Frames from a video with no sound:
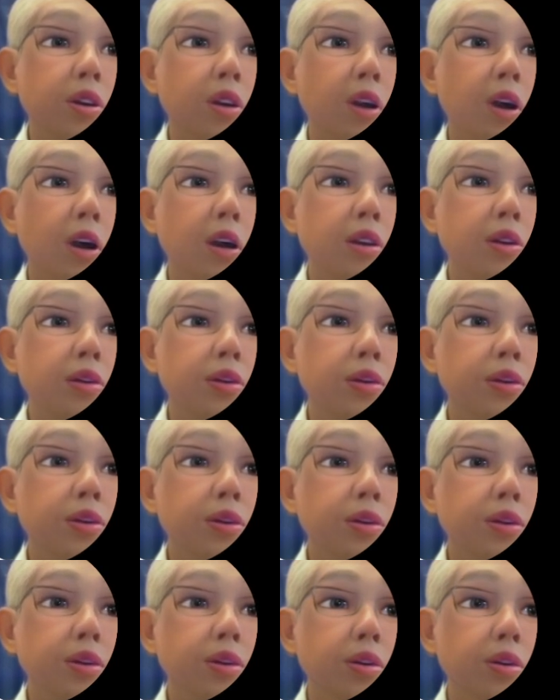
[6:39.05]
関
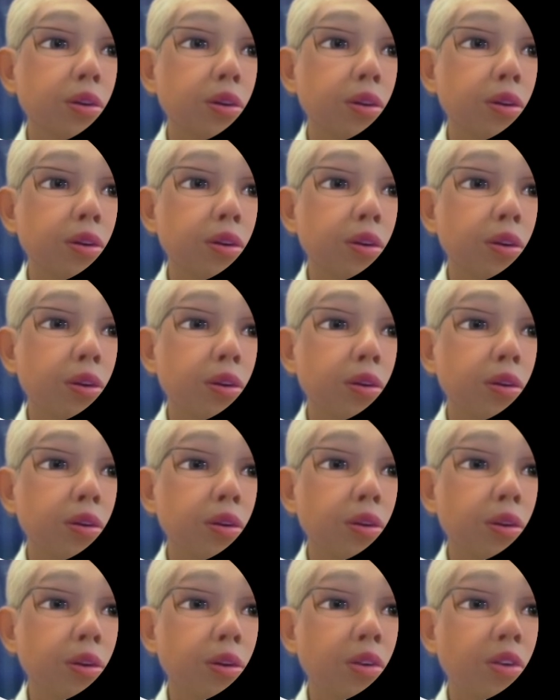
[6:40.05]
数、
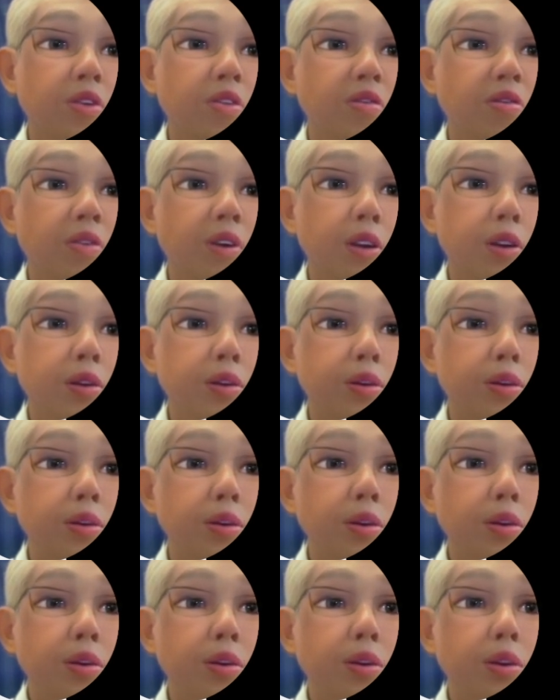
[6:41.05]
温度、コンパス、
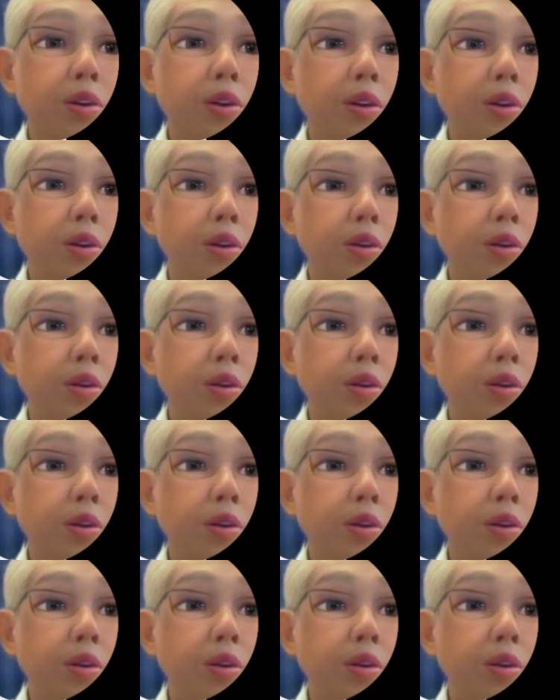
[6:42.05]
音、